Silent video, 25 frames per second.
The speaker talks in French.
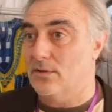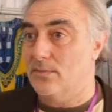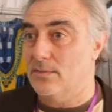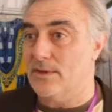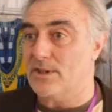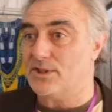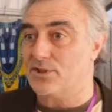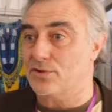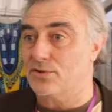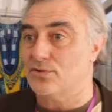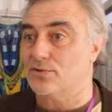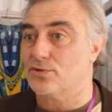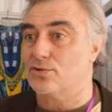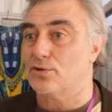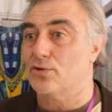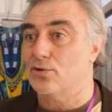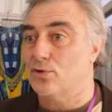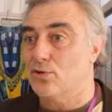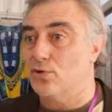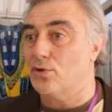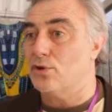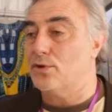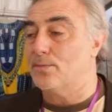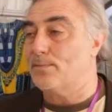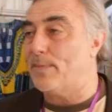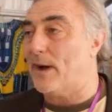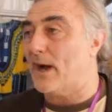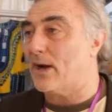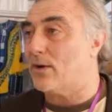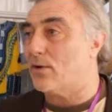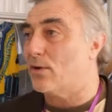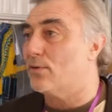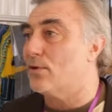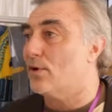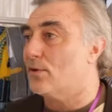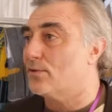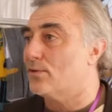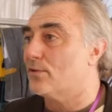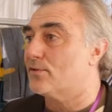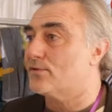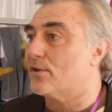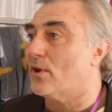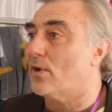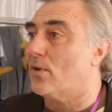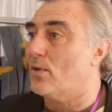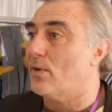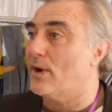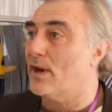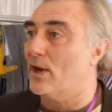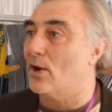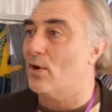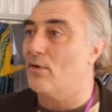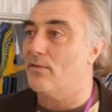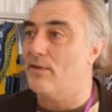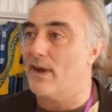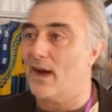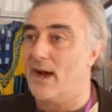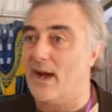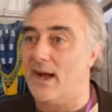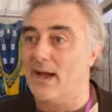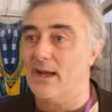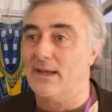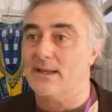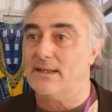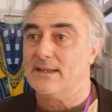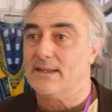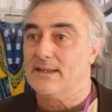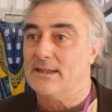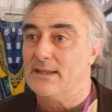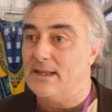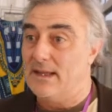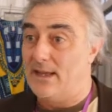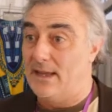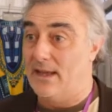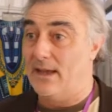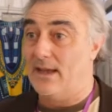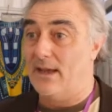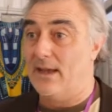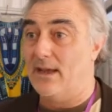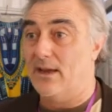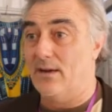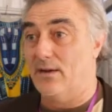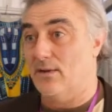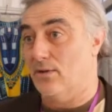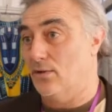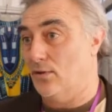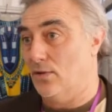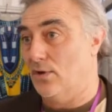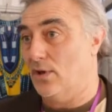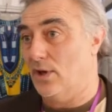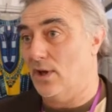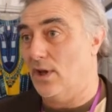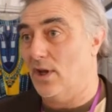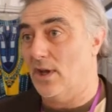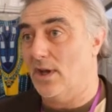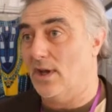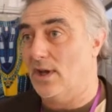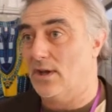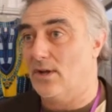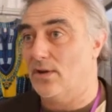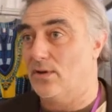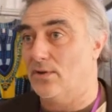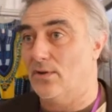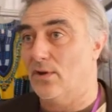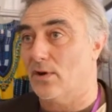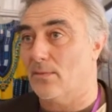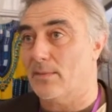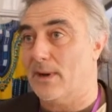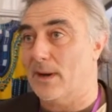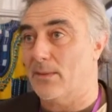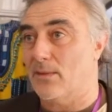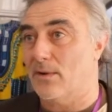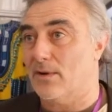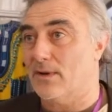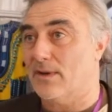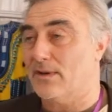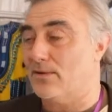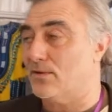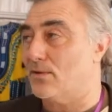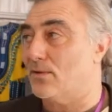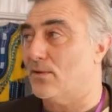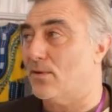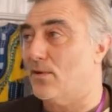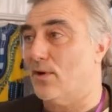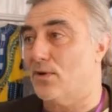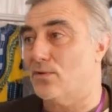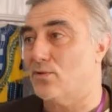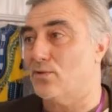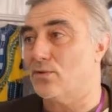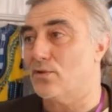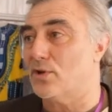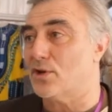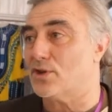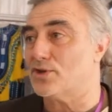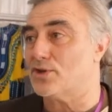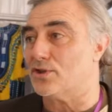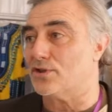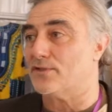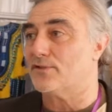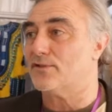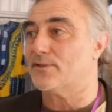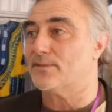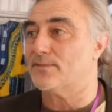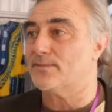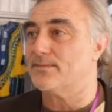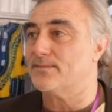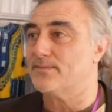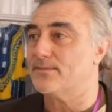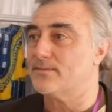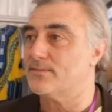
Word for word: mais je, ne doute pas que dans deux ans, on les reverra et, et que normalement, ils auront toutes leurs chances.